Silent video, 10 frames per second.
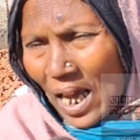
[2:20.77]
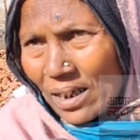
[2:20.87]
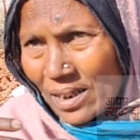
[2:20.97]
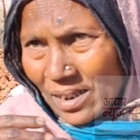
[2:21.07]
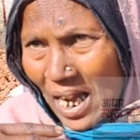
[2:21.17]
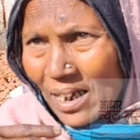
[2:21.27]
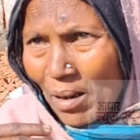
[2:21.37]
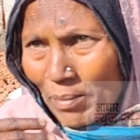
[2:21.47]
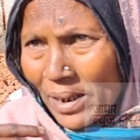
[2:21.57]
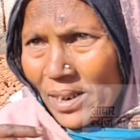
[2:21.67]
और
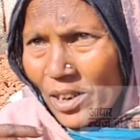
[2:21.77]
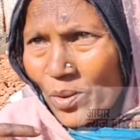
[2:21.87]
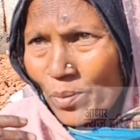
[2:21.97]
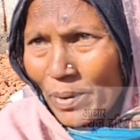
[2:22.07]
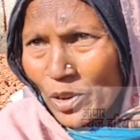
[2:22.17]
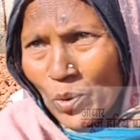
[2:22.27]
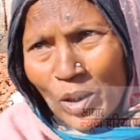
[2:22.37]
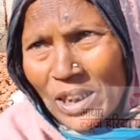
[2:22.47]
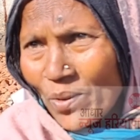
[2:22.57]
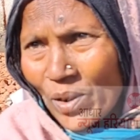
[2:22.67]
खाना मैं देती हूँ बस
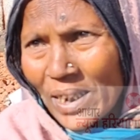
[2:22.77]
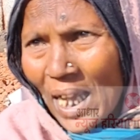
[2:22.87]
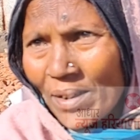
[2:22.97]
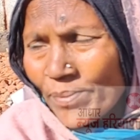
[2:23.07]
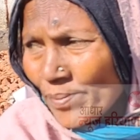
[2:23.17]
दो दिन हो गया